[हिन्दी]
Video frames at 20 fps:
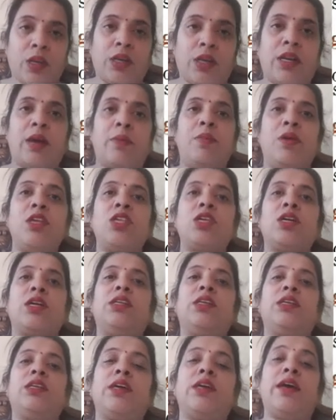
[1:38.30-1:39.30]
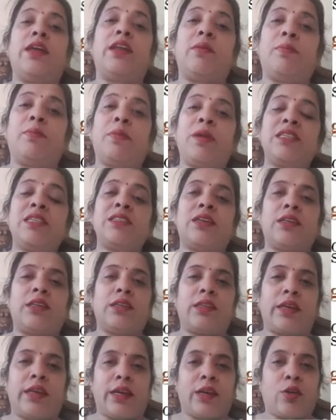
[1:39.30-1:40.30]
डैमेज कर देता है रिप्लेस कर
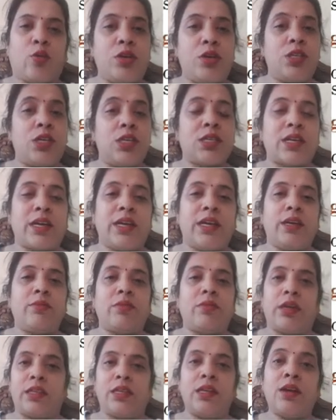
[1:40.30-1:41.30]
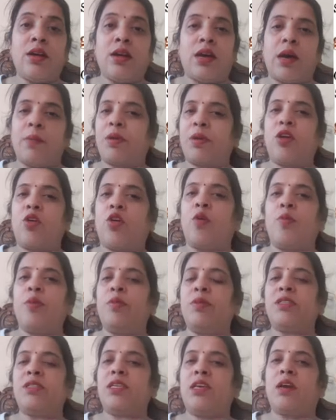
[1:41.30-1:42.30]
देता है कोई चीज़ कहीं कहते हैं ना आपकी
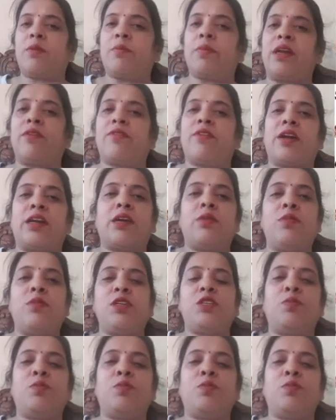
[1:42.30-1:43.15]
कॉपी में से एक पन्ना फाड़ के